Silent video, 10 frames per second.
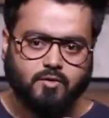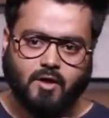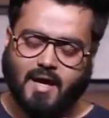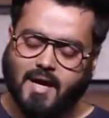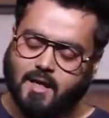
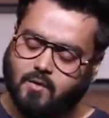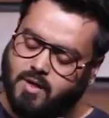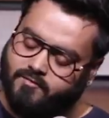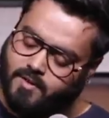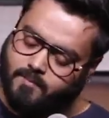तो कह रहा है
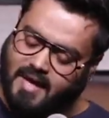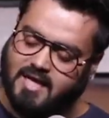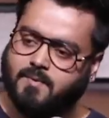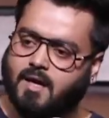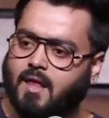क्योंकि फिर
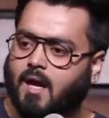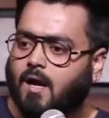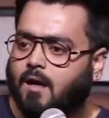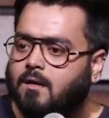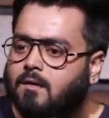बैलेंस बिगड़
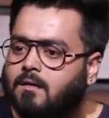जाएगा